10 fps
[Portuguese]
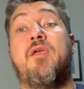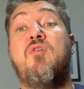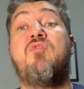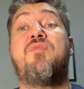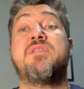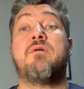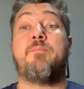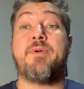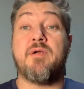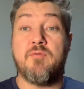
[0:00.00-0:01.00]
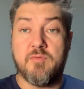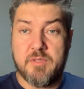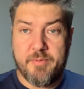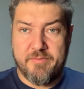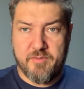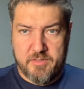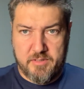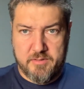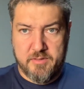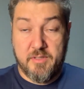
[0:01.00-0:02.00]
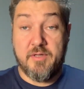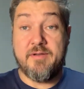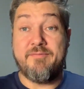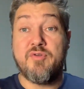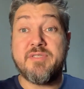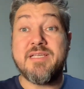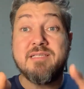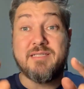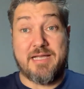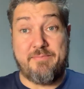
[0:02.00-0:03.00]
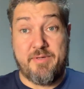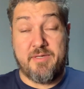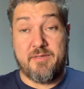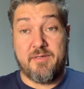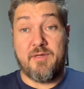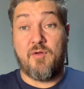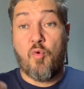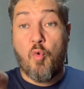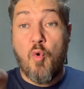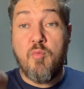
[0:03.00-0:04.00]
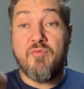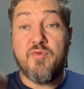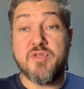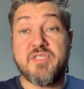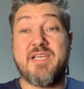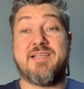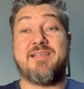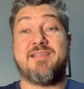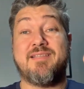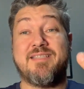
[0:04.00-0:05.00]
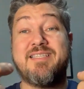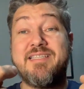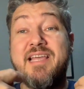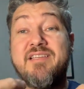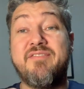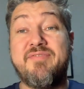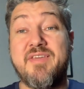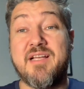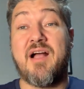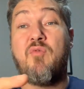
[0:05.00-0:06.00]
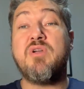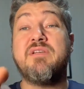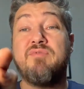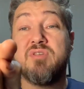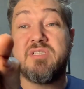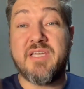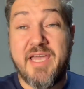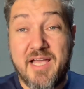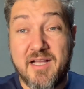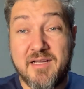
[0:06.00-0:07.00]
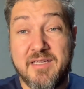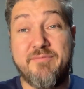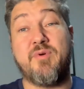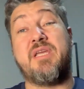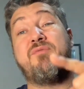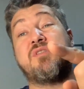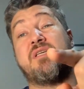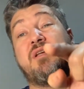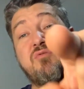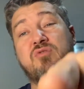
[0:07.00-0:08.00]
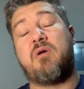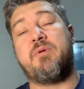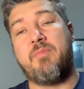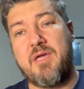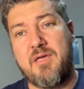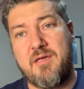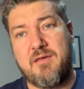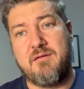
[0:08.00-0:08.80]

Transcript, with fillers: Eu vou fazer uma pergunta para vocês. Você sabe como você se identifica onde você erra e por que você não sobe bem?